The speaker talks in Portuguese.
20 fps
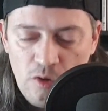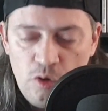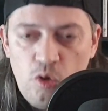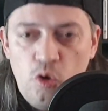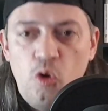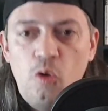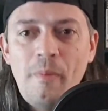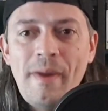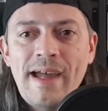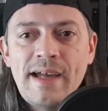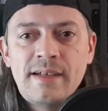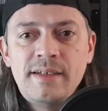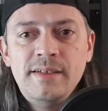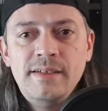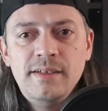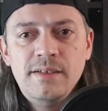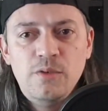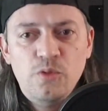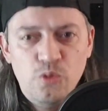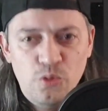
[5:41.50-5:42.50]
como é
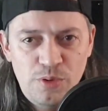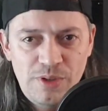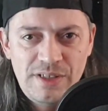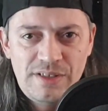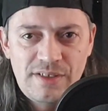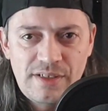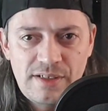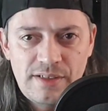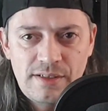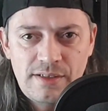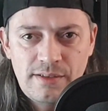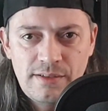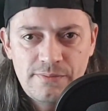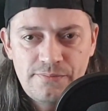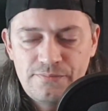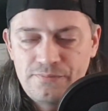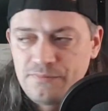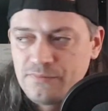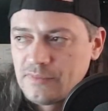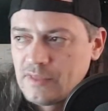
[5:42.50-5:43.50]
que o Returnal
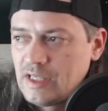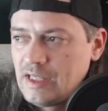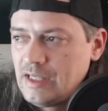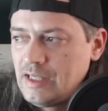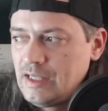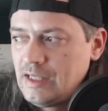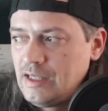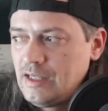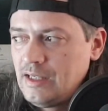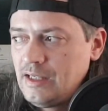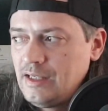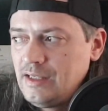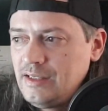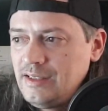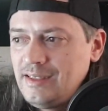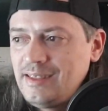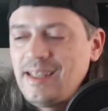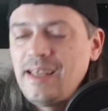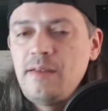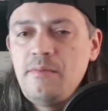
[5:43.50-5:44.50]

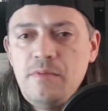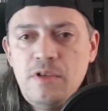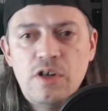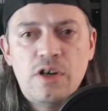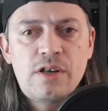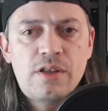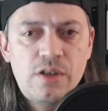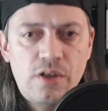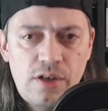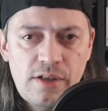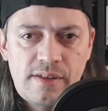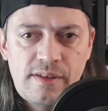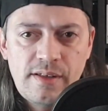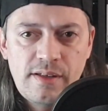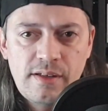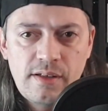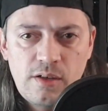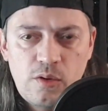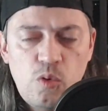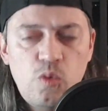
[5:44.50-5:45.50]
tem melhor
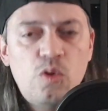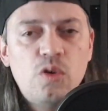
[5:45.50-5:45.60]
nota que o